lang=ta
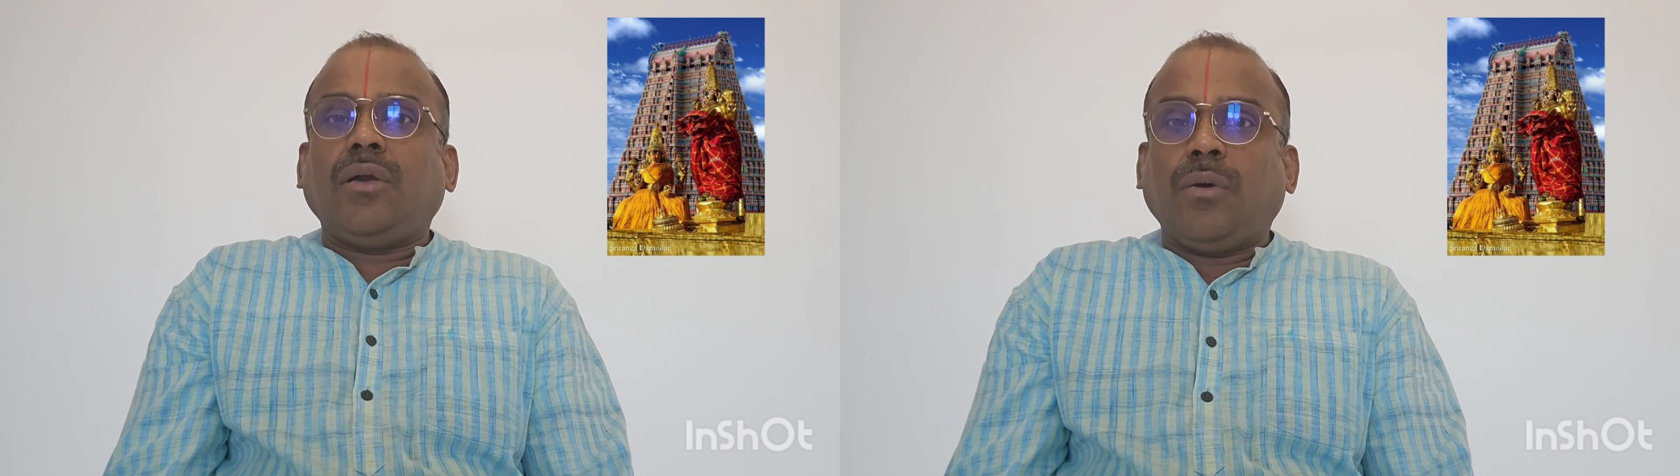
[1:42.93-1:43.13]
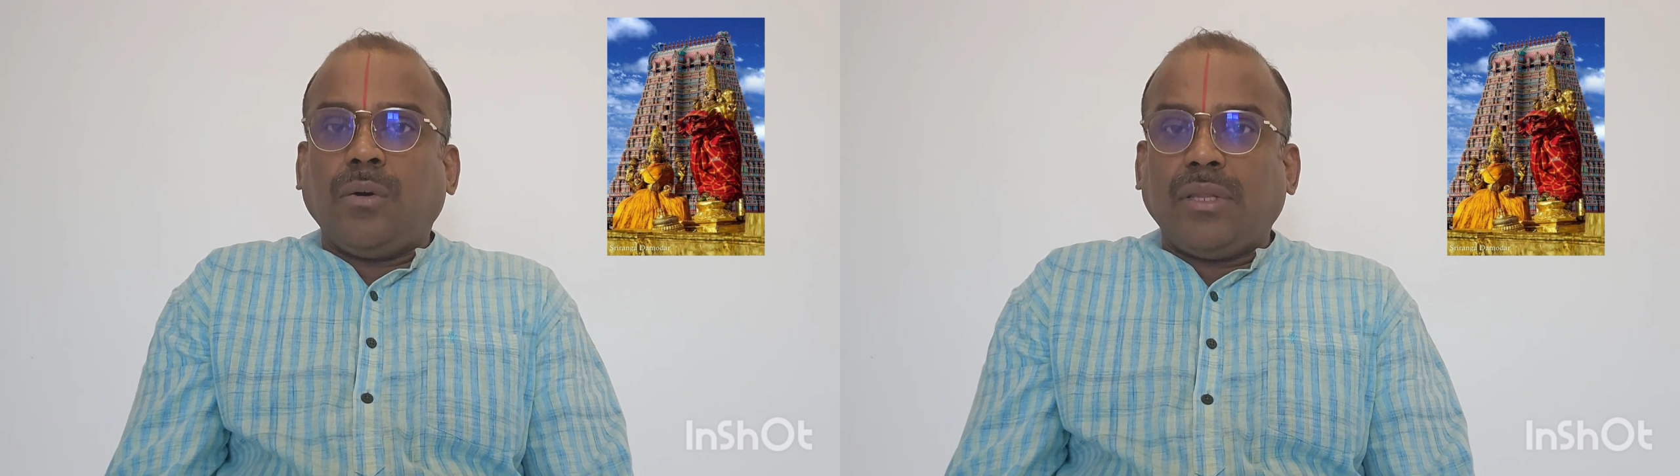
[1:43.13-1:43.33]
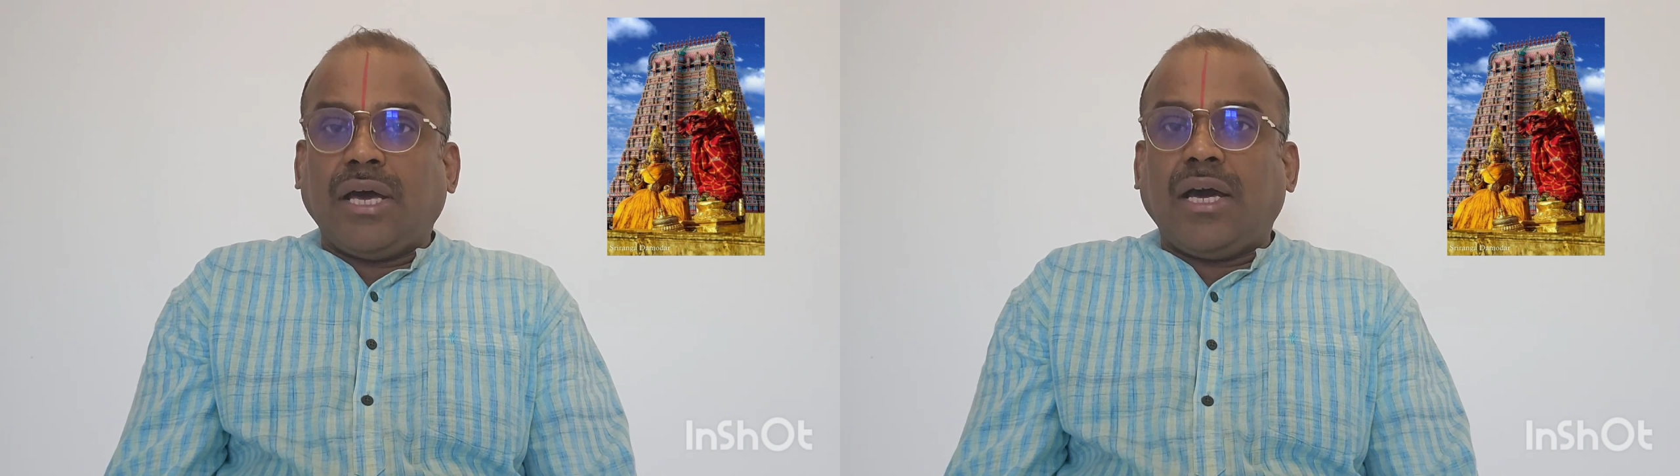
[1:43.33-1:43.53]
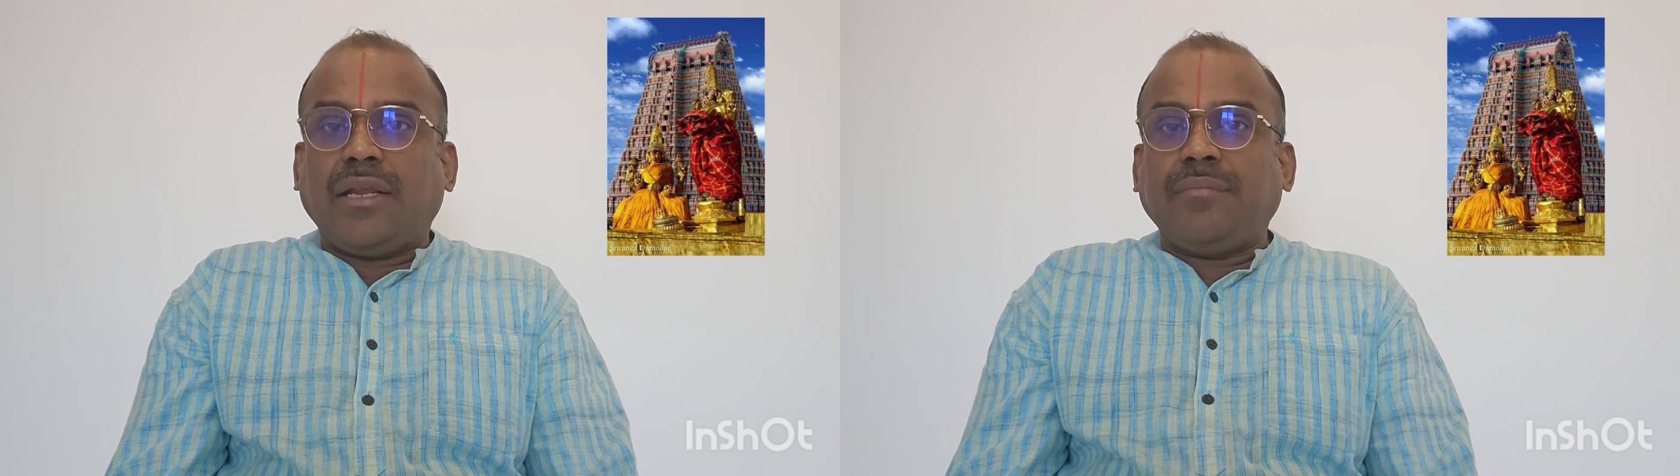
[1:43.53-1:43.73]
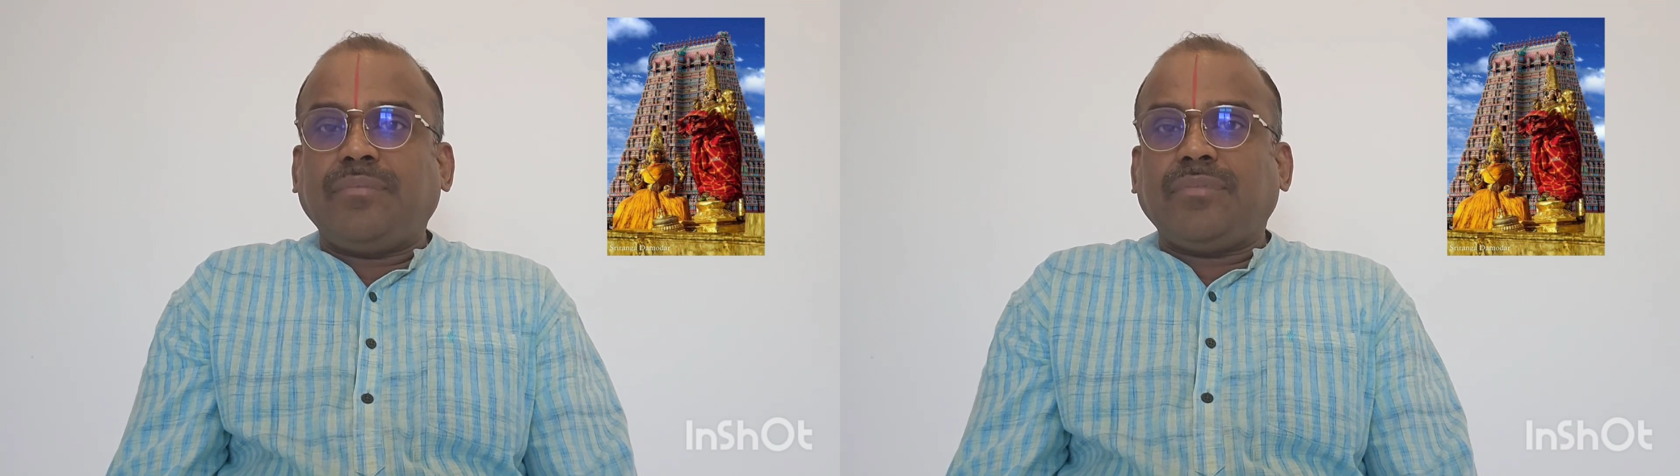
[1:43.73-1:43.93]

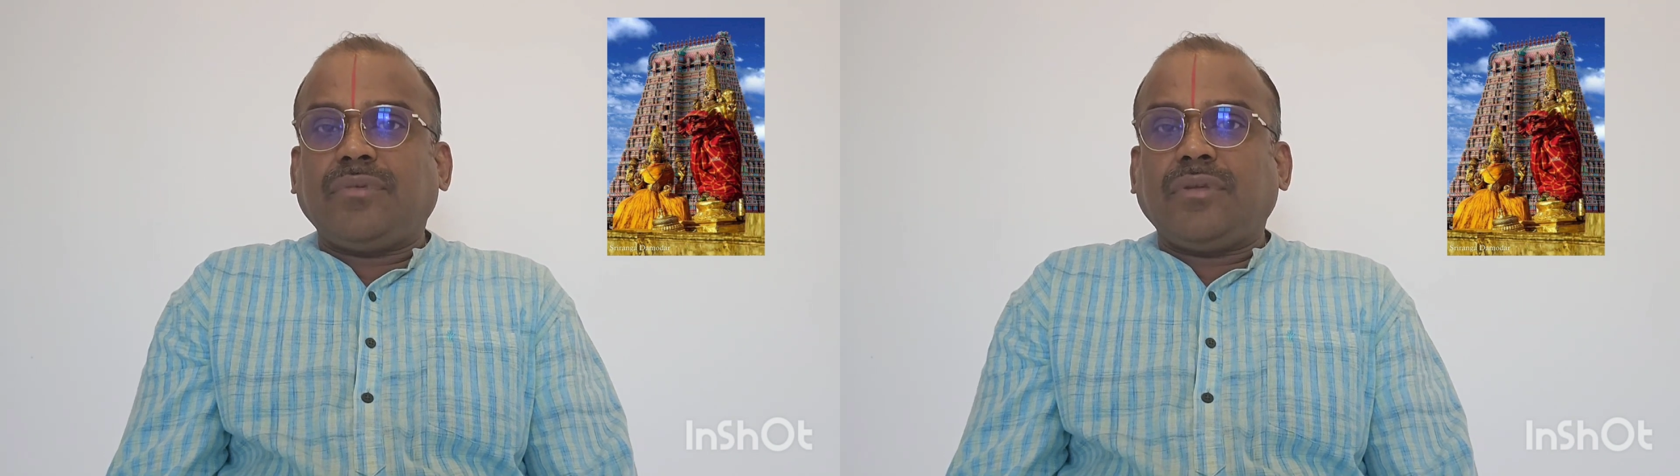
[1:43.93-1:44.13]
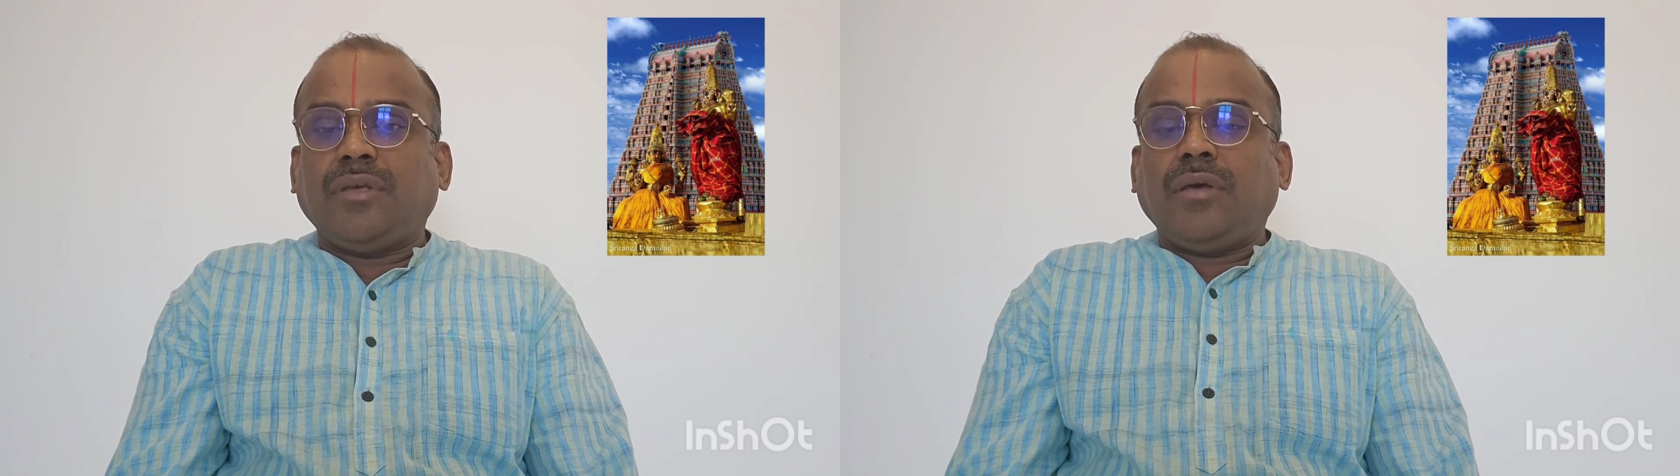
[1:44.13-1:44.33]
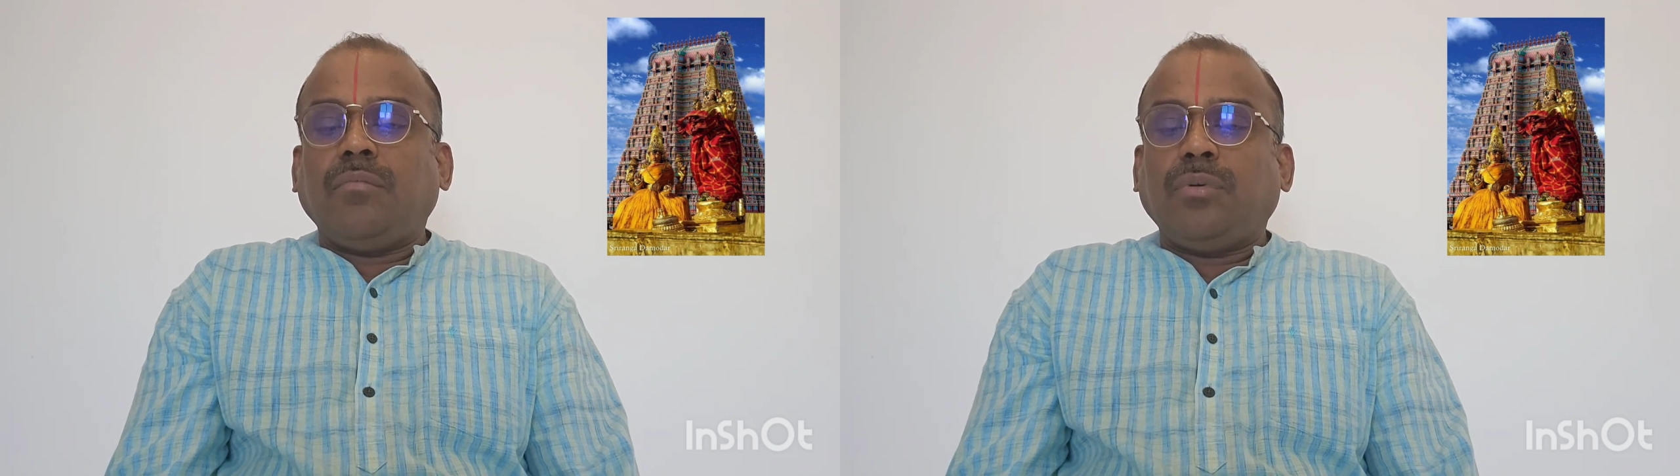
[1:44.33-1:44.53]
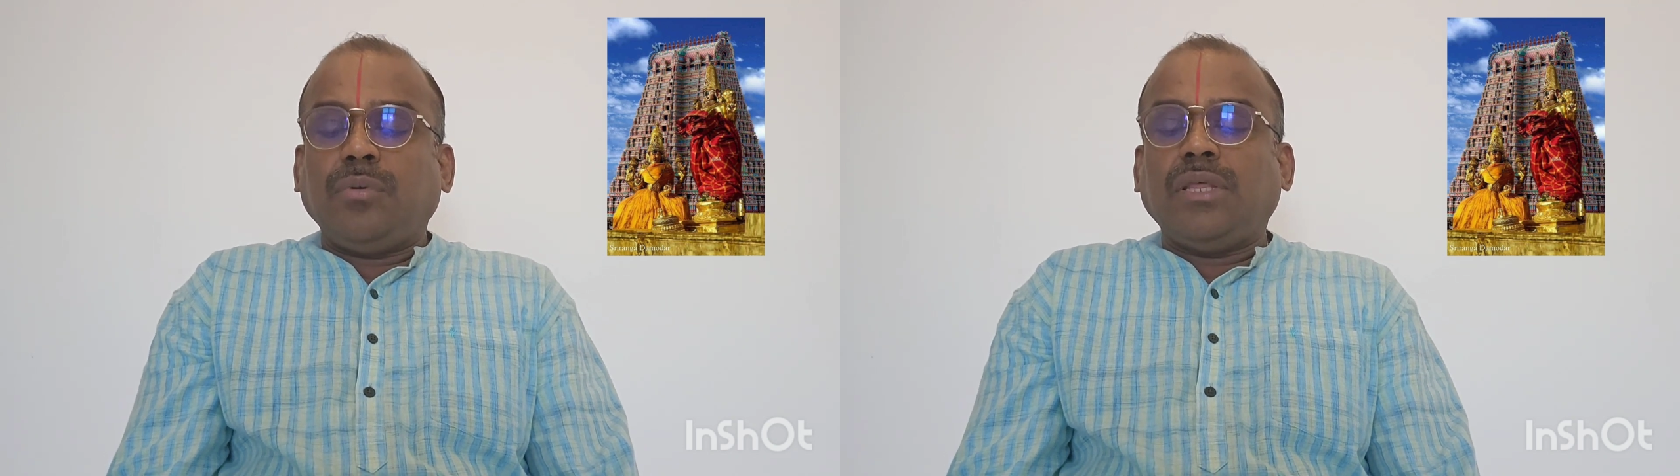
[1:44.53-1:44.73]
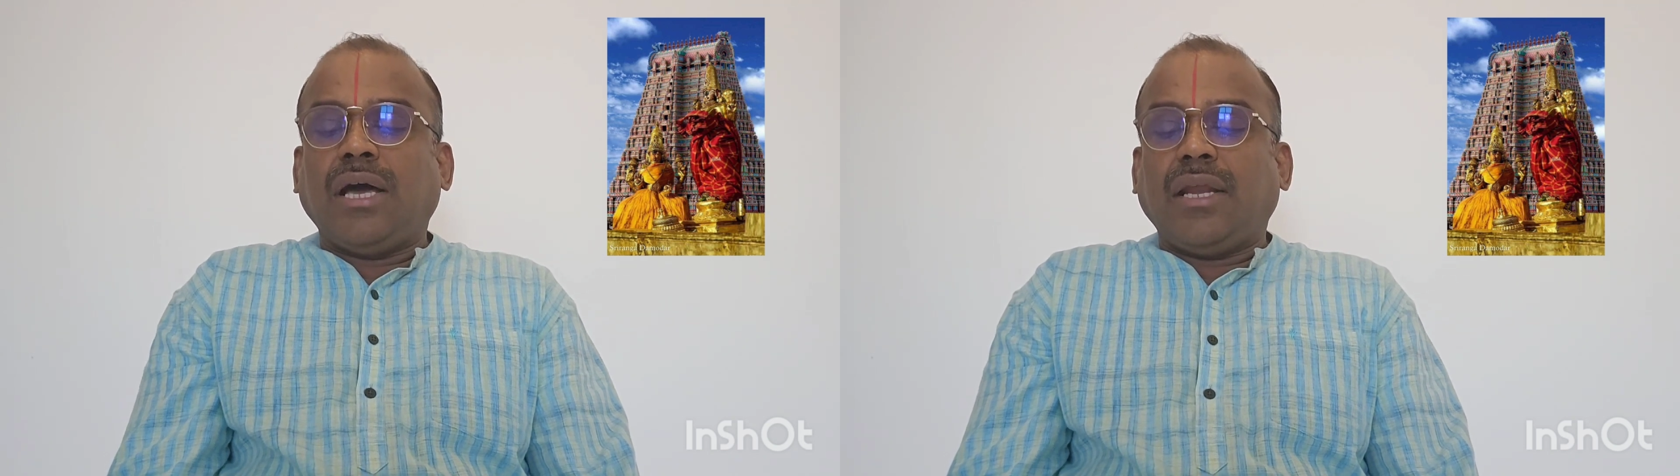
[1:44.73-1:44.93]
கோதானம்
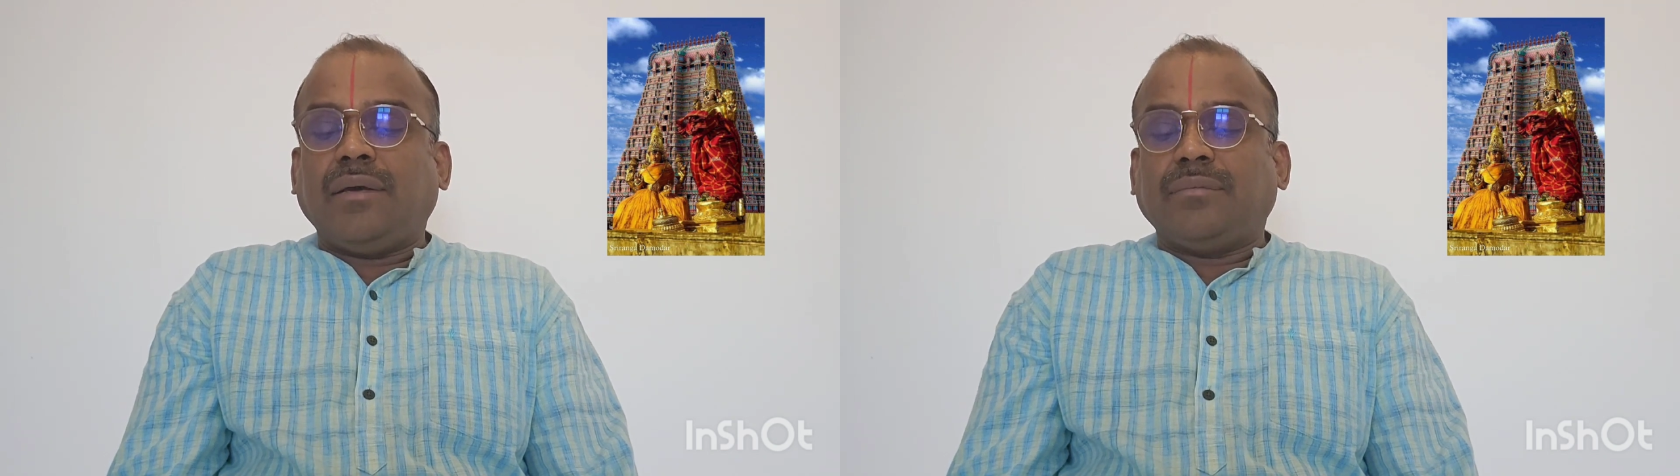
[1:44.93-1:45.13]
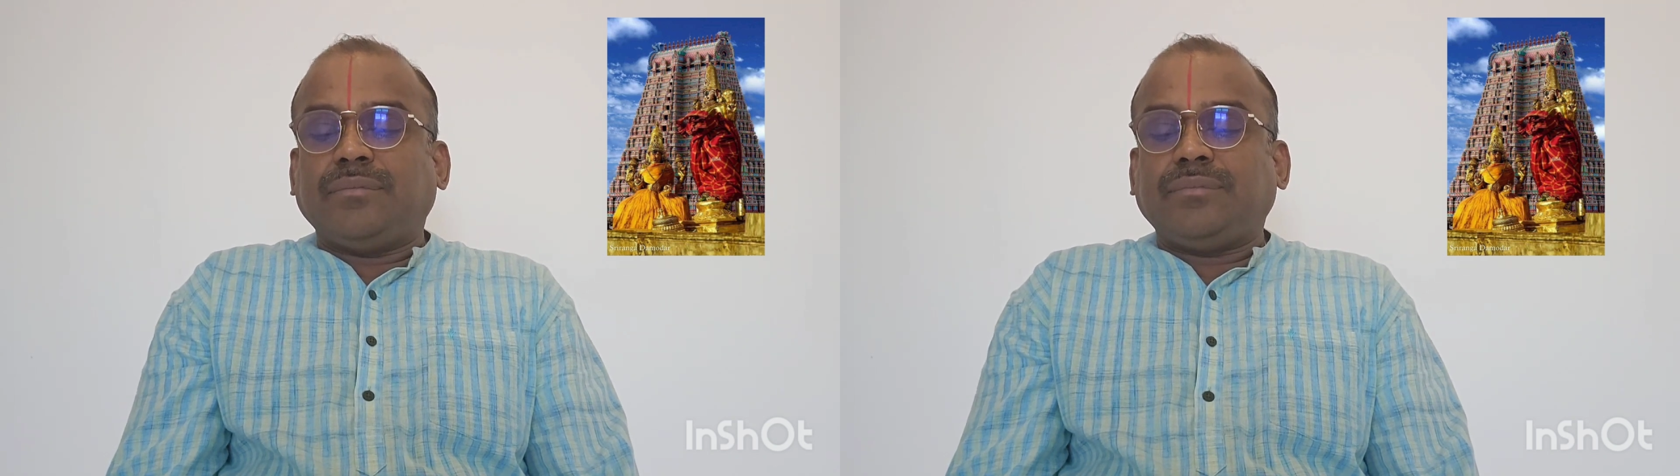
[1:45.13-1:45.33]
பூதானம்